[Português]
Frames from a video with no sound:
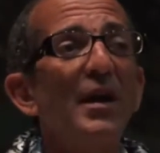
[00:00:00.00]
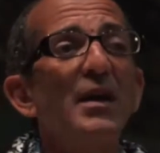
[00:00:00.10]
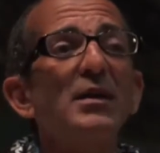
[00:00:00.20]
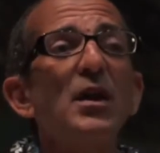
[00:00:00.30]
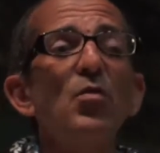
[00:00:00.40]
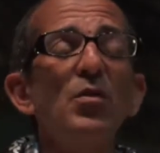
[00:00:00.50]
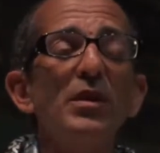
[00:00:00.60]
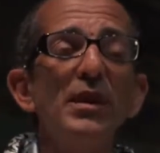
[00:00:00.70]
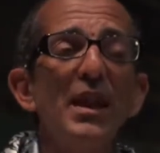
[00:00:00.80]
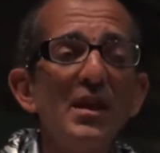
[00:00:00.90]
Então,
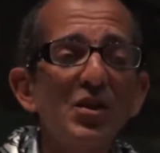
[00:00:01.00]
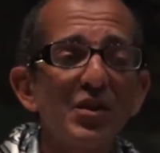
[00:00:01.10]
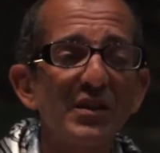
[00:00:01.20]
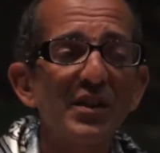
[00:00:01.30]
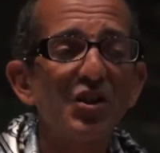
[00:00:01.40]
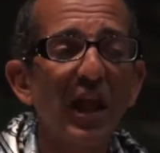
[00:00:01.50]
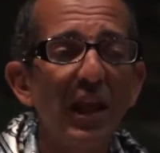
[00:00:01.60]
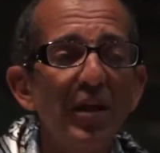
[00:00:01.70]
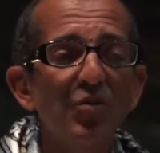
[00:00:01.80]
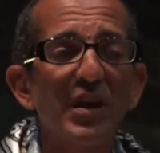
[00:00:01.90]
nestes
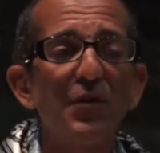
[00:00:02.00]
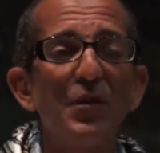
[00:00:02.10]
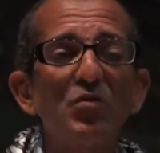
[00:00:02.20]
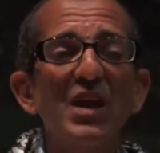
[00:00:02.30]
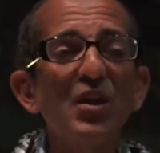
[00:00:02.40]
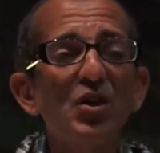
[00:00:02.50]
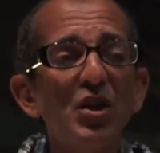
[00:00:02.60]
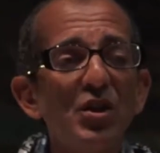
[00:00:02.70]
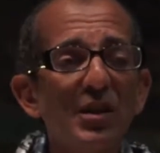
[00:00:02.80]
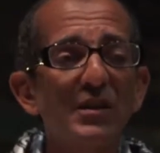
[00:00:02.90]
estaleiros havia os
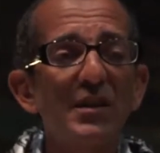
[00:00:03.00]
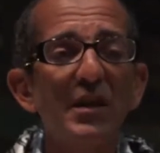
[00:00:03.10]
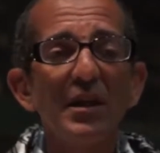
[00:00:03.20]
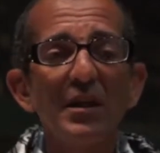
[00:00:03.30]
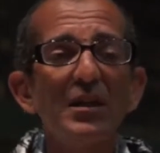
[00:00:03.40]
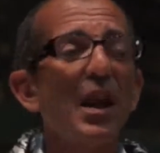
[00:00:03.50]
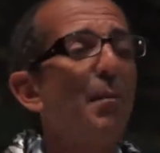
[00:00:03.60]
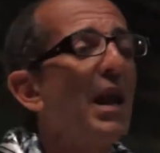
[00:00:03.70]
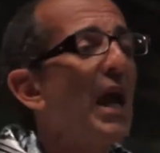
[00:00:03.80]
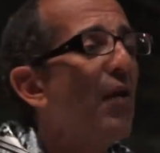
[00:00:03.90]
artistas que
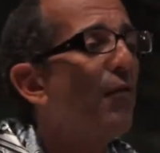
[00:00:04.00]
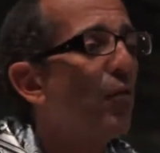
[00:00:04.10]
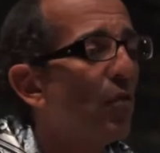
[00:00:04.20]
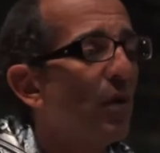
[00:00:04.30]
trabalhavam